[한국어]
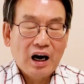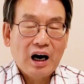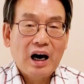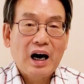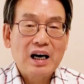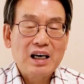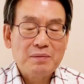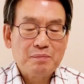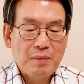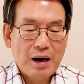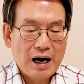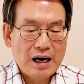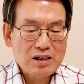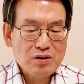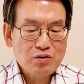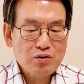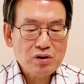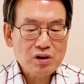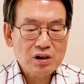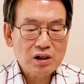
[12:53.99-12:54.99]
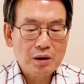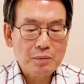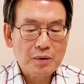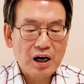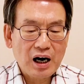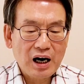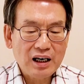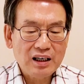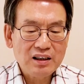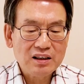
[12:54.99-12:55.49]
가히 마술을
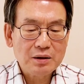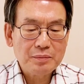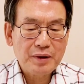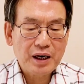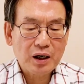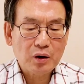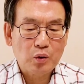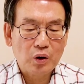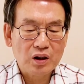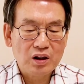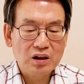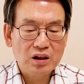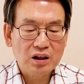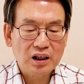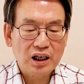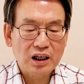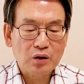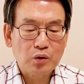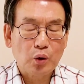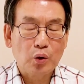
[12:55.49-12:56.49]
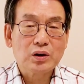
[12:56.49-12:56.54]
넘어 하느님의 권능에